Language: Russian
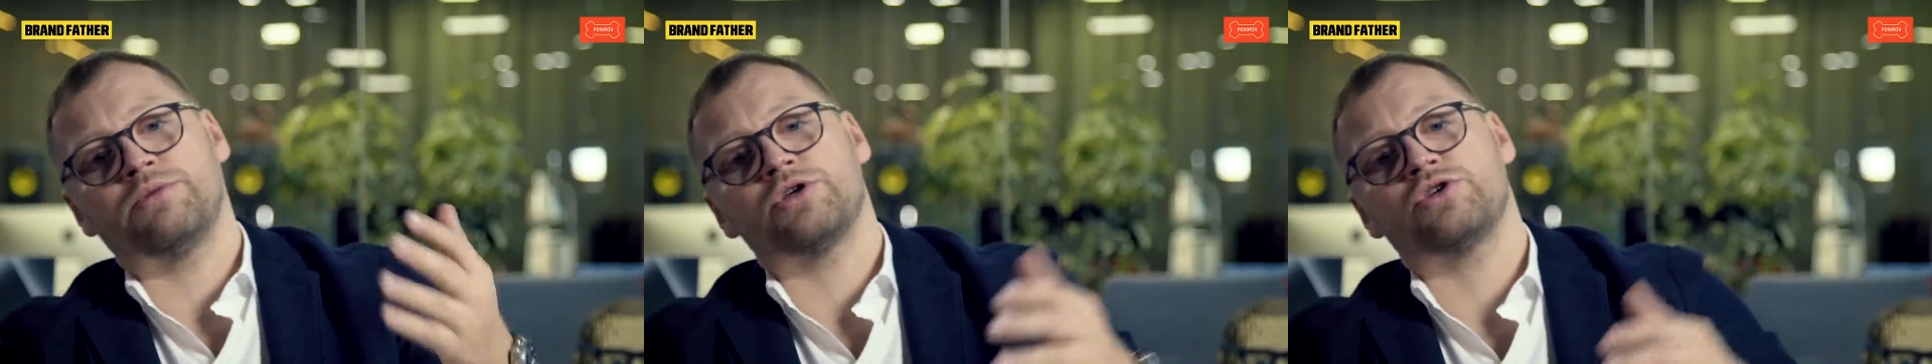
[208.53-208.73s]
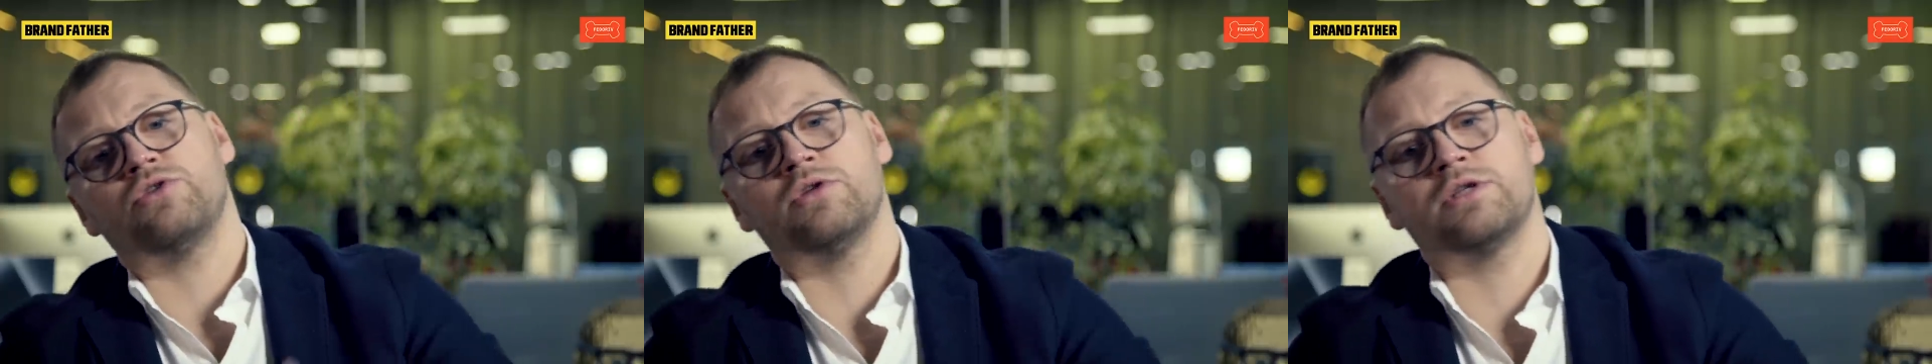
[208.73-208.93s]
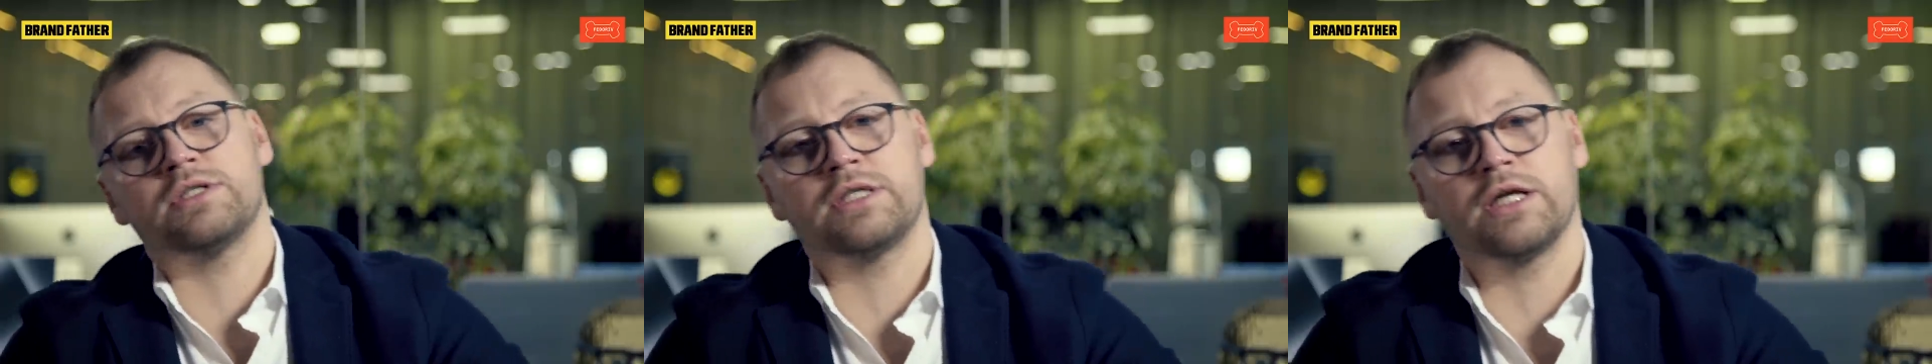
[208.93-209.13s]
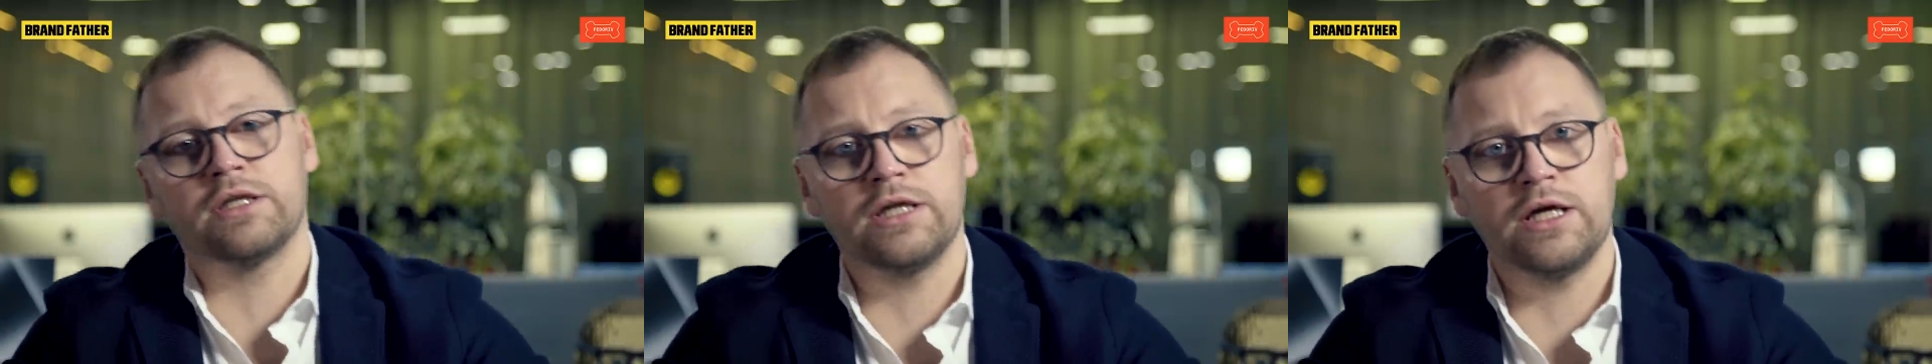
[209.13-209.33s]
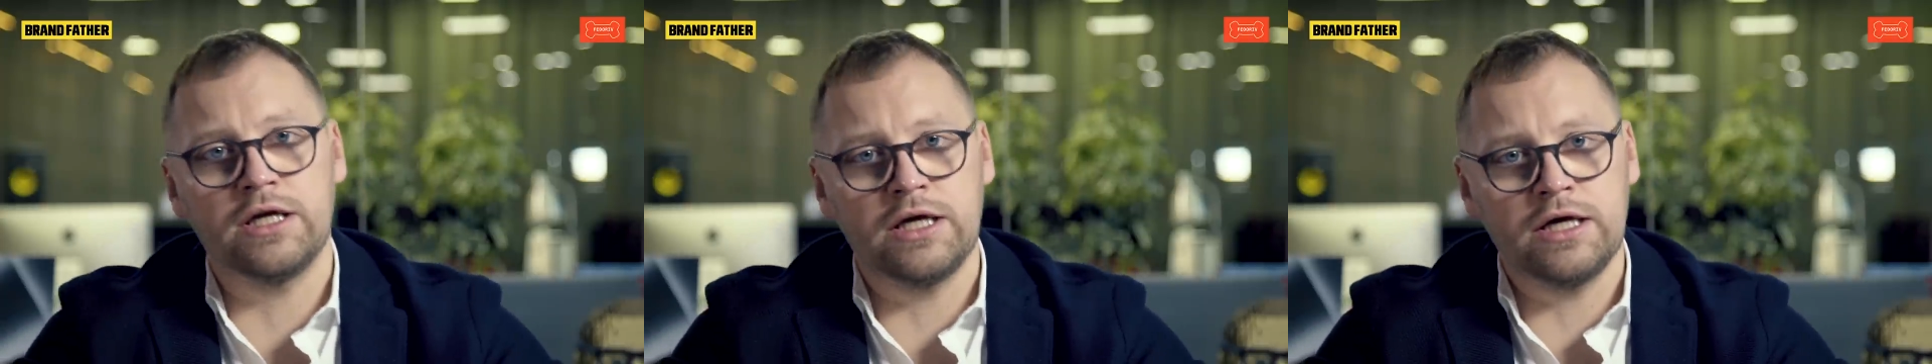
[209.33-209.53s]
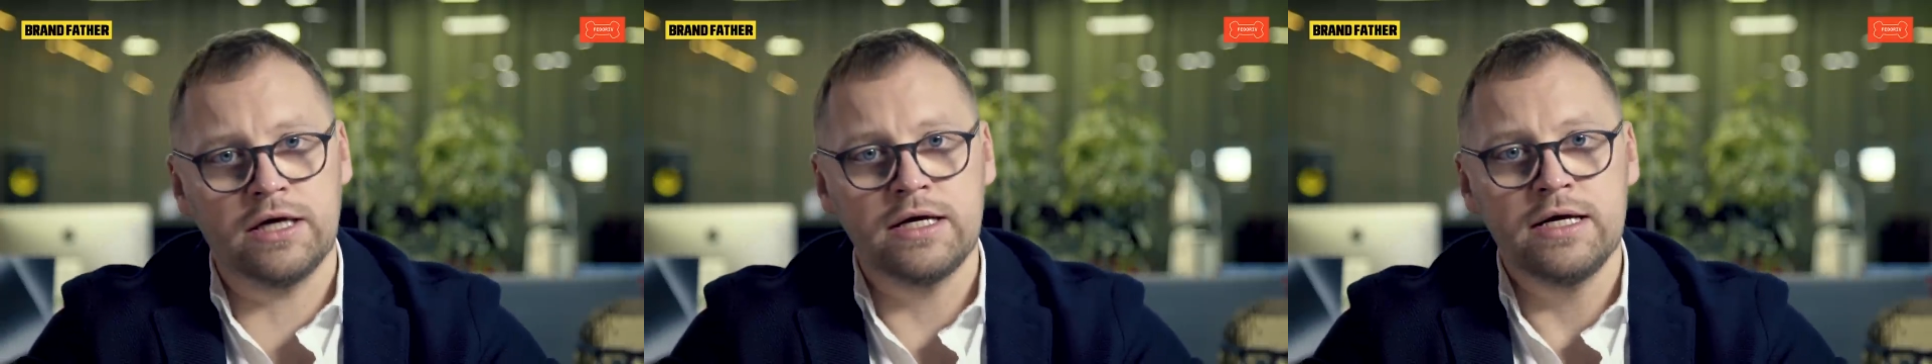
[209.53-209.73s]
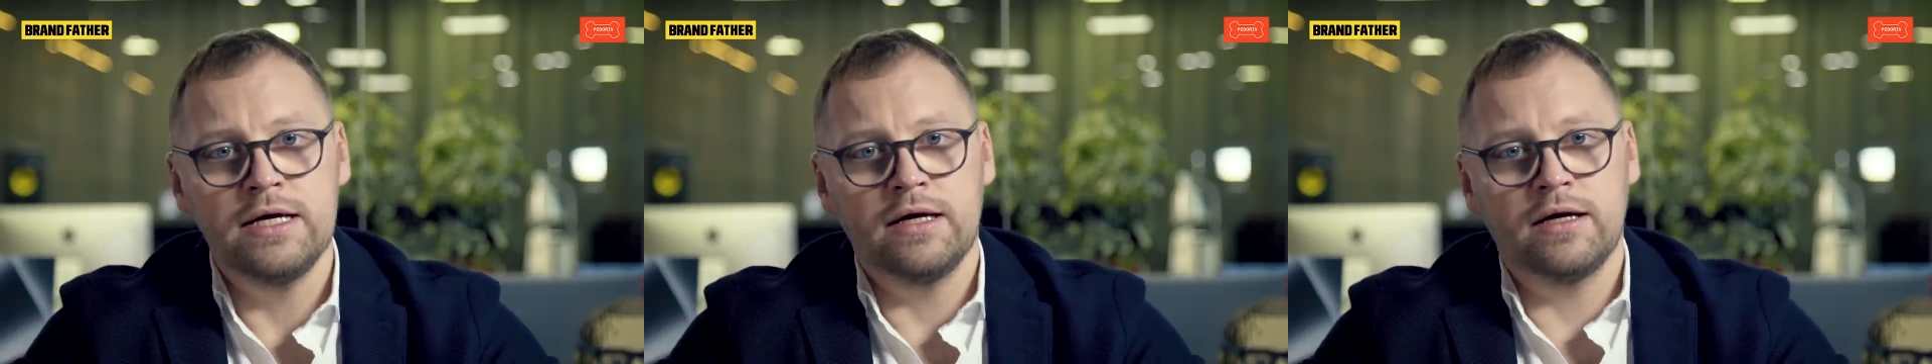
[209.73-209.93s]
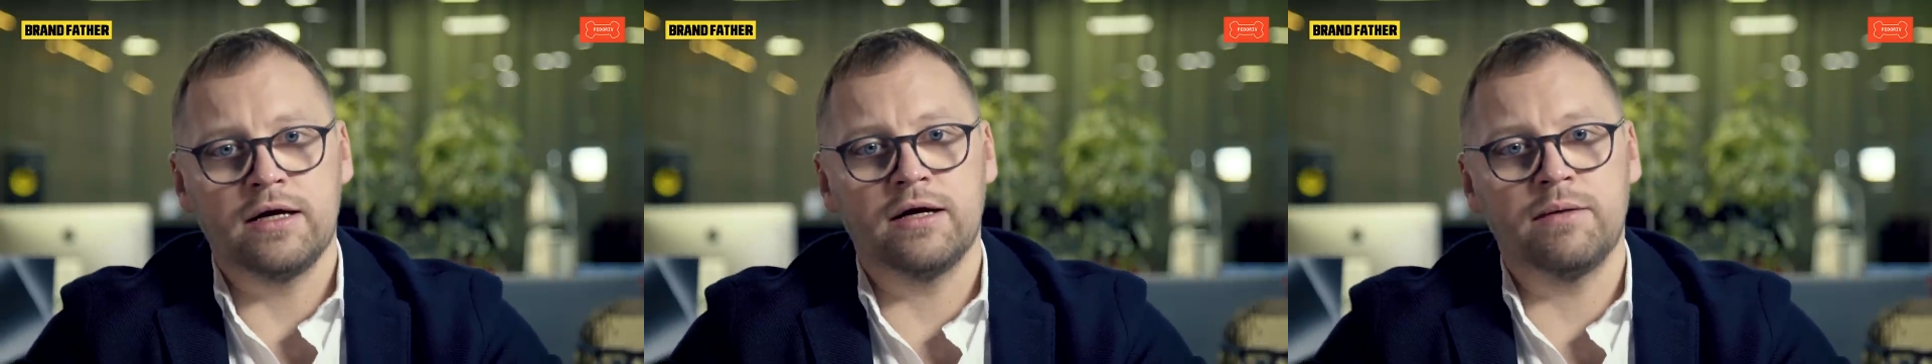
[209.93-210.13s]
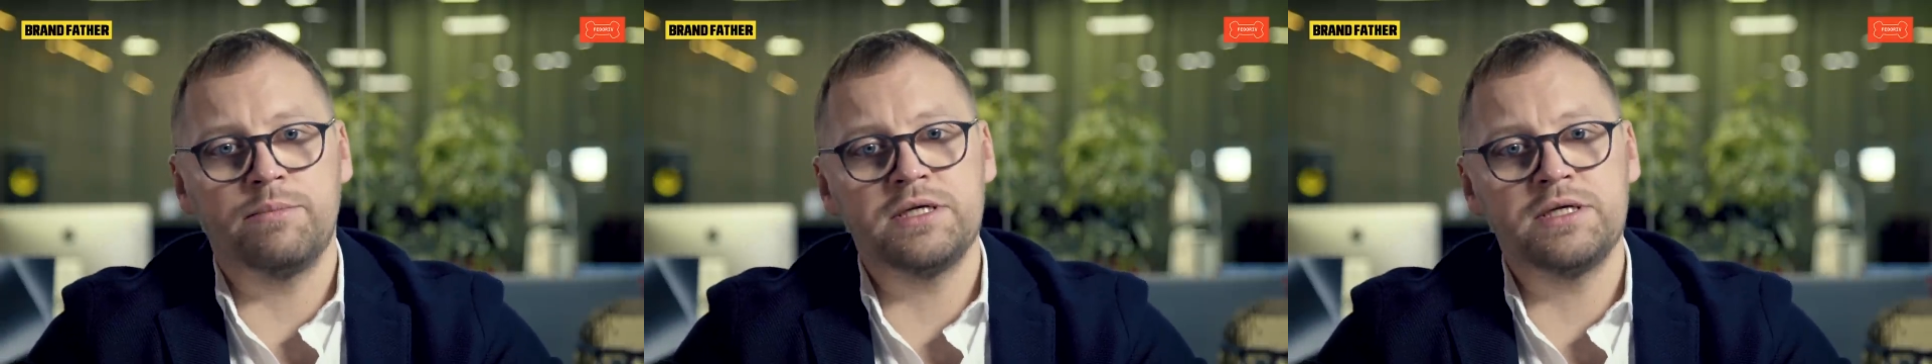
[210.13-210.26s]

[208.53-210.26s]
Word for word: пришел к стратегии э,